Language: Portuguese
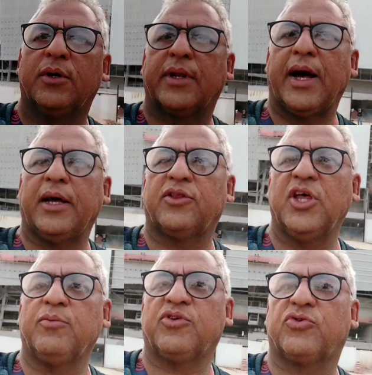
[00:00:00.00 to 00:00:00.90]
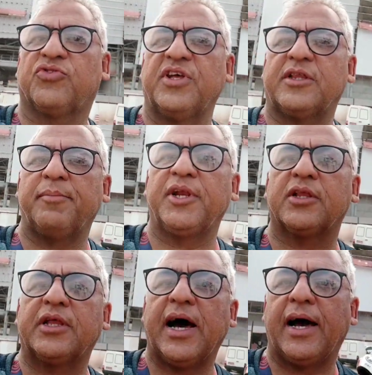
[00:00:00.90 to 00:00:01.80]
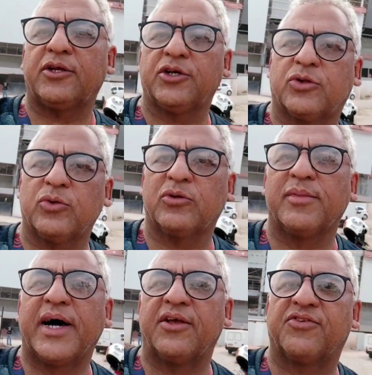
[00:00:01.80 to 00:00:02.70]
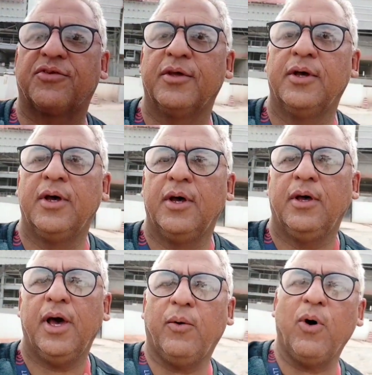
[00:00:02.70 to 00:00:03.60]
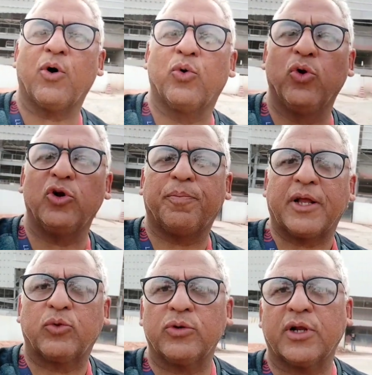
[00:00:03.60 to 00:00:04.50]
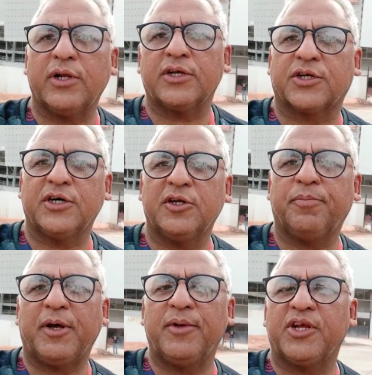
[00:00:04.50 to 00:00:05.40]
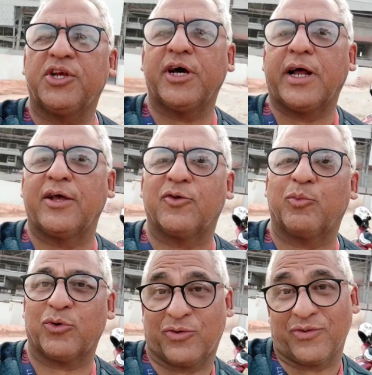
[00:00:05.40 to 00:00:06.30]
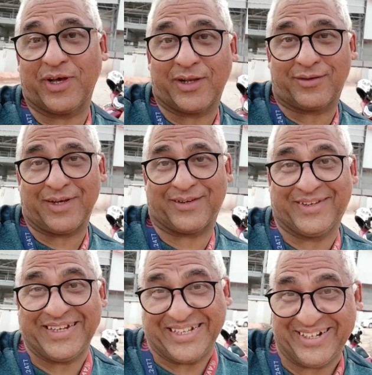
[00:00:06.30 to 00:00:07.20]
tá? Em termos de sustentabilidade e tudo mais. É um orgulho para todo atleticano e para Minas Gerais. Para os cruzeirenses, acho que